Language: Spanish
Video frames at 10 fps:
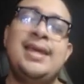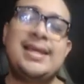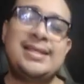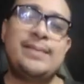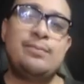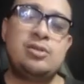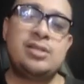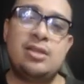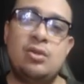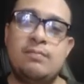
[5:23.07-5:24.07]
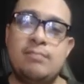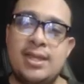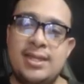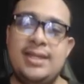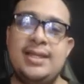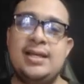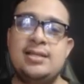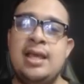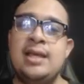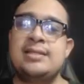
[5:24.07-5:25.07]
está impulsando
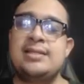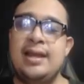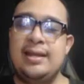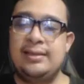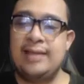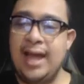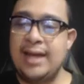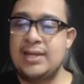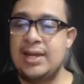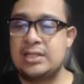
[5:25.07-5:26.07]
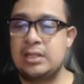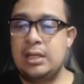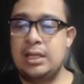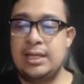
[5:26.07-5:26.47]
medidas sanitarias